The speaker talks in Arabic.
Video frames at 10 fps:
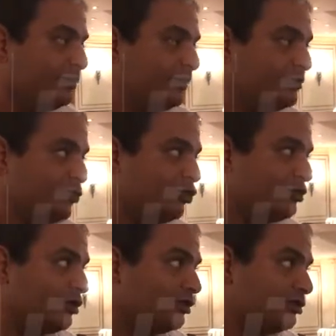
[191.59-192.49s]
بس
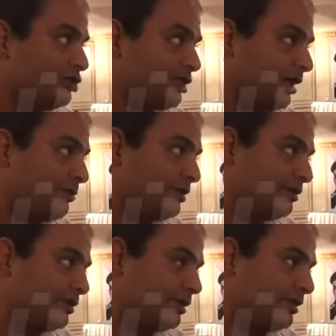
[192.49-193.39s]
ممكن اراده الشعب
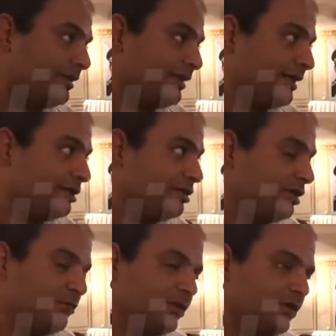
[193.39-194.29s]
يعني
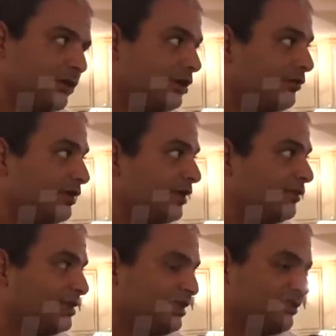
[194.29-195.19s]
تجبر الفريق
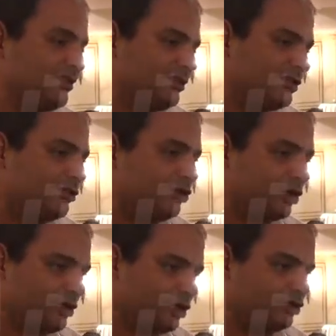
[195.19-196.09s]
فتح السيسي ان هو
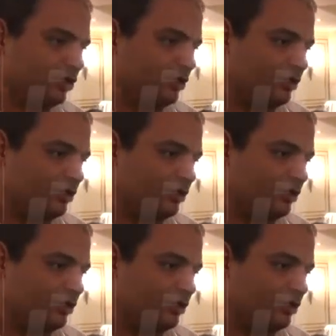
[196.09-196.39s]
يترشح